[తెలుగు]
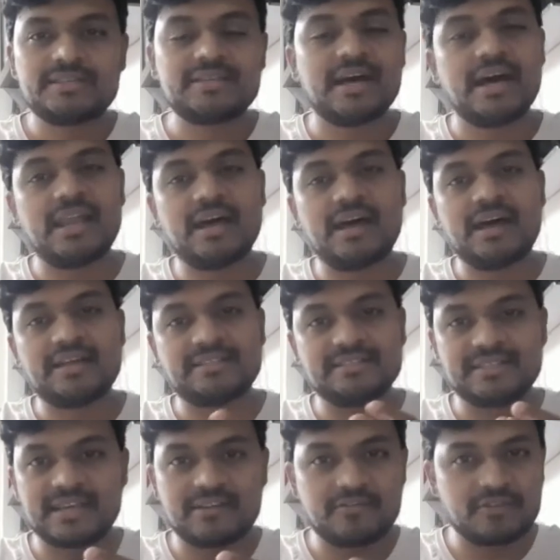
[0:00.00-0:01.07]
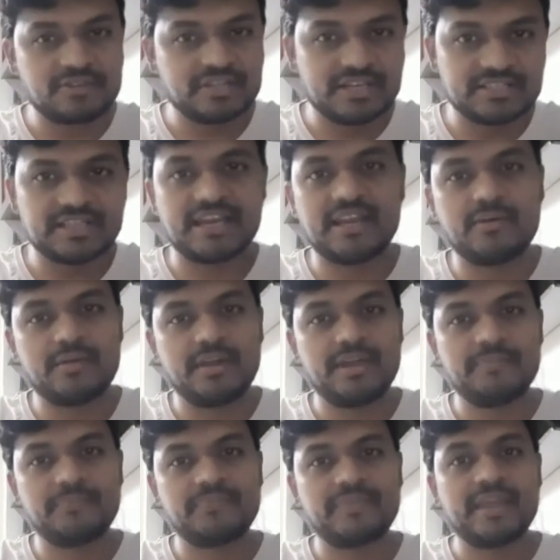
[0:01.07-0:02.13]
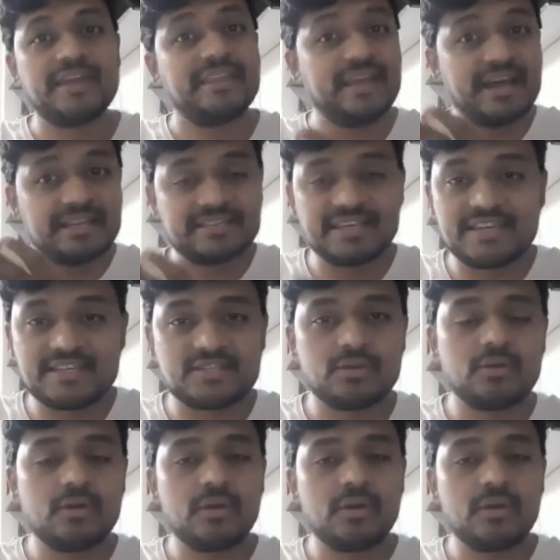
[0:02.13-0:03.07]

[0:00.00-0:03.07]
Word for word: చాలా ఆసక్తికరమైన విషయాలు చాలా ఉన్నాయి అయితే ఆ సిరీస్లో